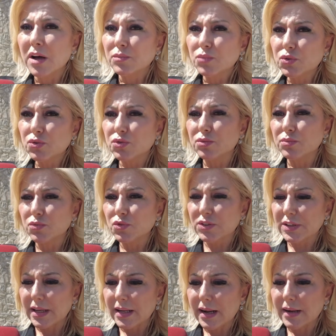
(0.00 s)
Bu tür
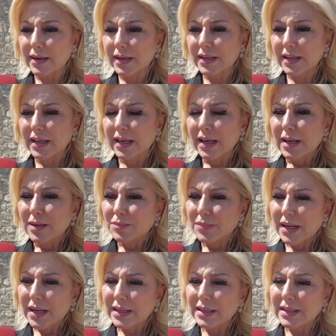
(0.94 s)
müzeler hani
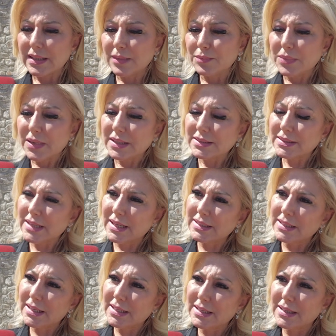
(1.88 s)
belki bazen
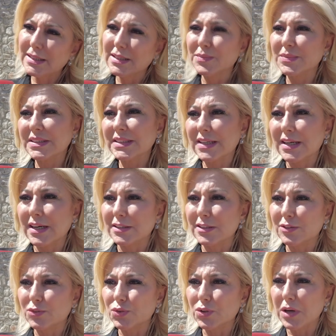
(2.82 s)
yaralarımızı
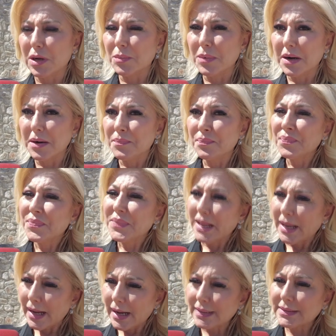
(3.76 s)
kanatıyor oluyor ama
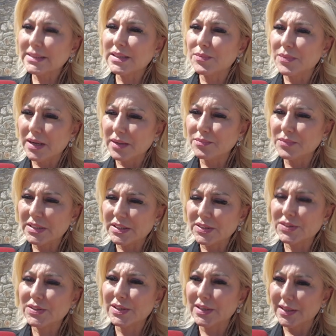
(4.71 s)
her zaman
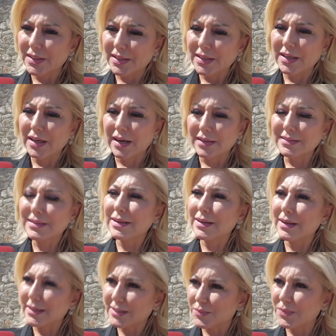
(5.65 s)
bir e,
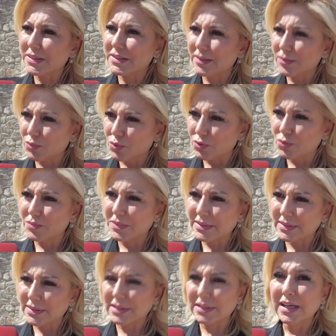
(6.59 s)
hatırlatmada
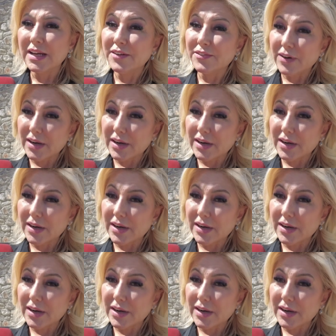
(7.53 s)
bulunması,